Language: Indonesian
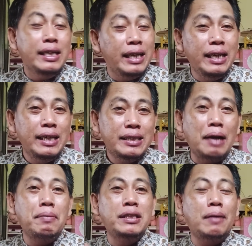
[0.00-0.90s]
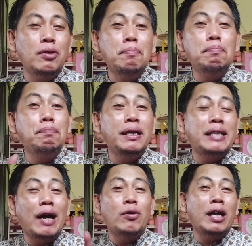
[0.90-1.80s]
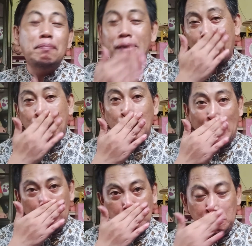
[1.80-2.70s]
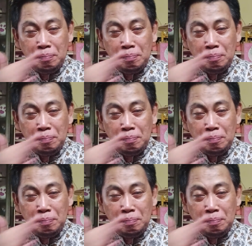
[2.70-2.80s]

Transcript: niki sama sabno pitakonan-pitakonan.